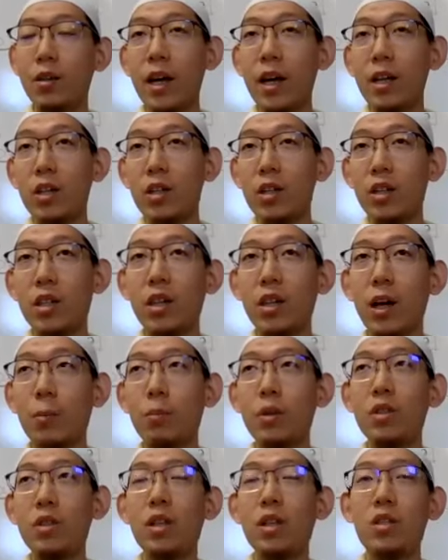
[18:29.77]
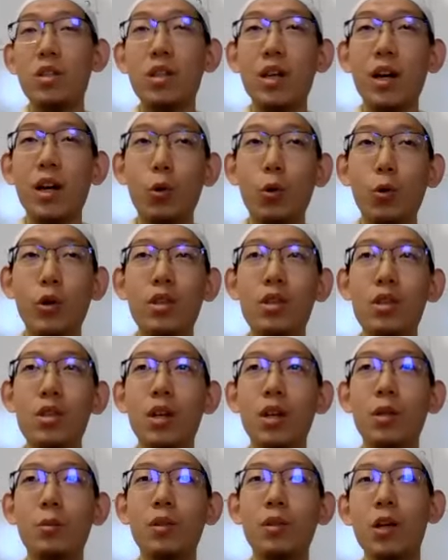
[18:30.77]
带着信仰并且期待回
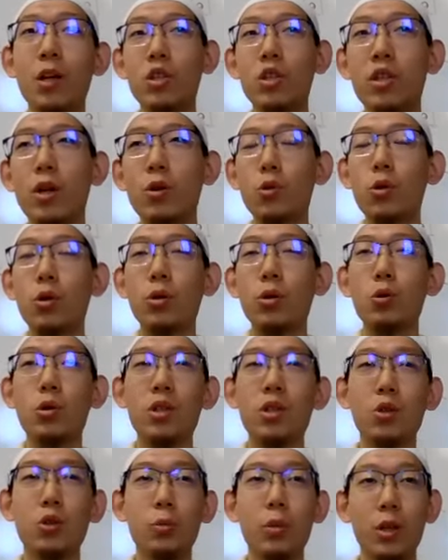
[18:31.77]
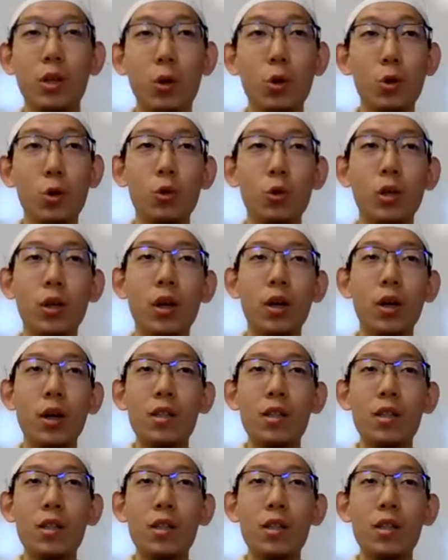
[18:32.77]
赐的，那么他之前所有的罪行都被饶恕。